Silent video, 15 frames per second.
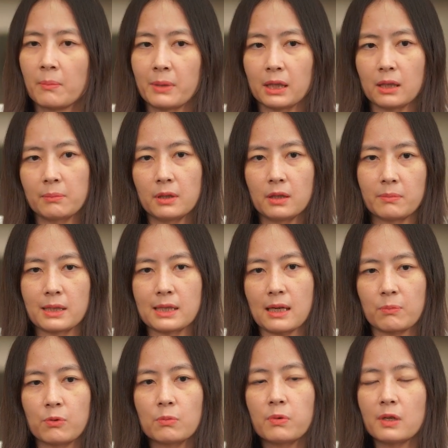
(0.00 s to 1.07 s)
มันกำเนิดมาจา
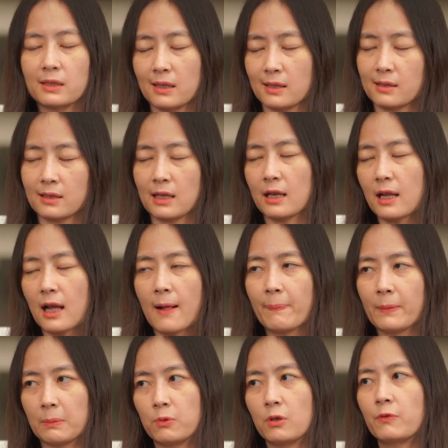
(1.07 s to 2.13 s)
กพวกบริษัทสตาร์ทอัพ
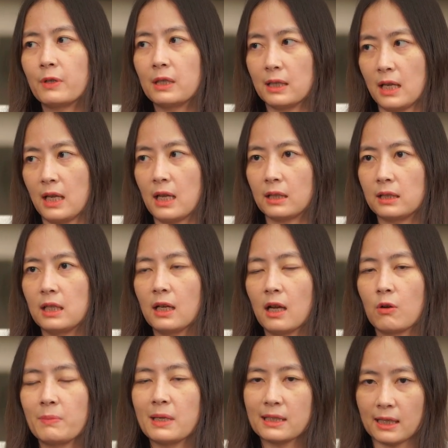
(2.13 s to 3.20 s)
หรือพวกฟินเทคที่
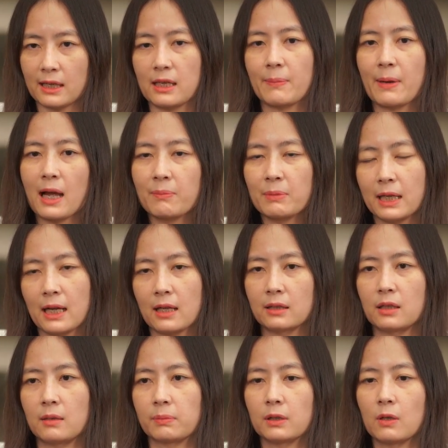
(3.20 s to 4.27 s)
เขามีศักยภาพในการ
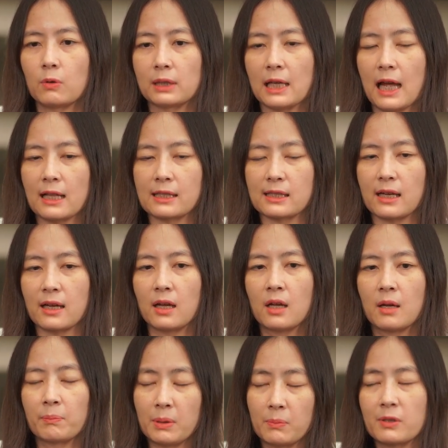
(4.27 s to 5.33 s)
เติบโตแต่อาจจะ
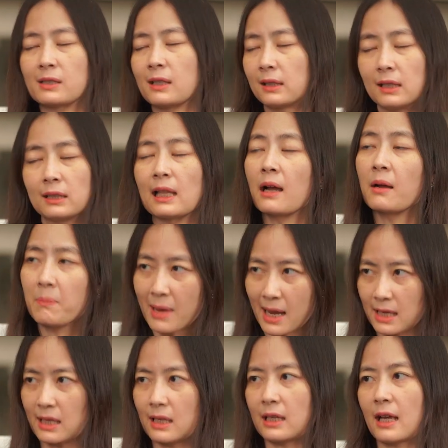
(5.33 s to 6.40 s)
เป็นบริษัทที่ตั้งให
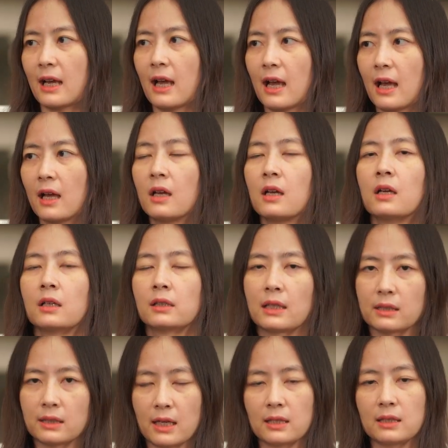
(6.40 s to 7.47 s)
ม่อย่างเงี้ยค่ะ
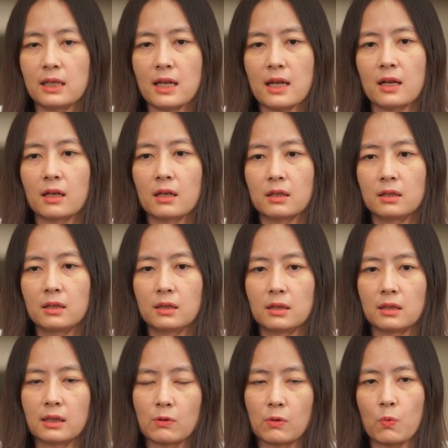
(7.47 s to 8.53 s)
ดังนั้นเนี่ยก็คือ
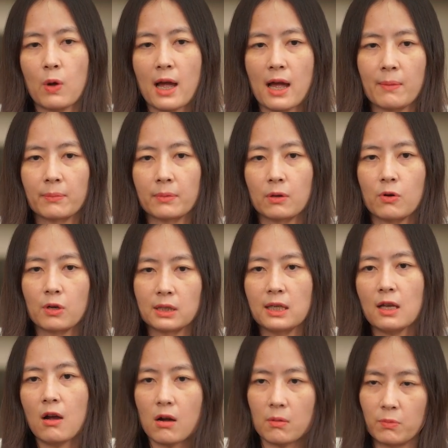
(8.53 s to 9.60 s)
ความคน
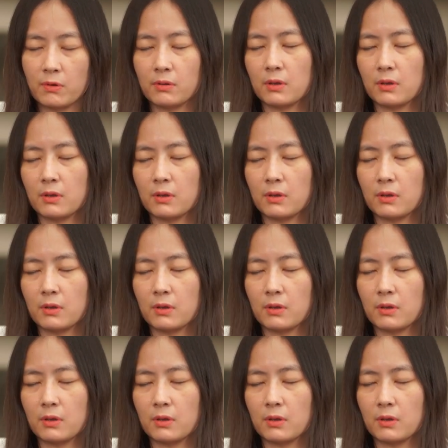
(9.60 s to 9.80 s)
ที่ออก